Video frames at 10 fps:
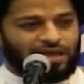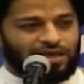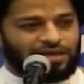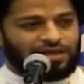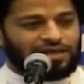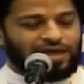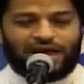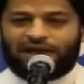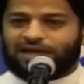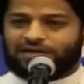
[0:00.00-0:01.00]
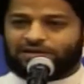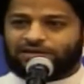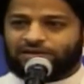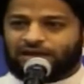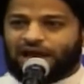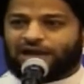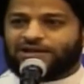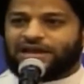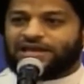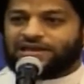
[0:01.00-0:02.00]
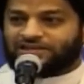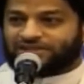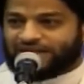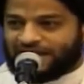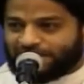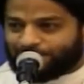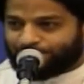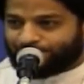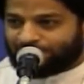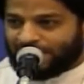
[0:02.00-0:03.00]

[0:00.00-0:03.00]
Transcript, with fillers: آه، أحد أعداء الإسلام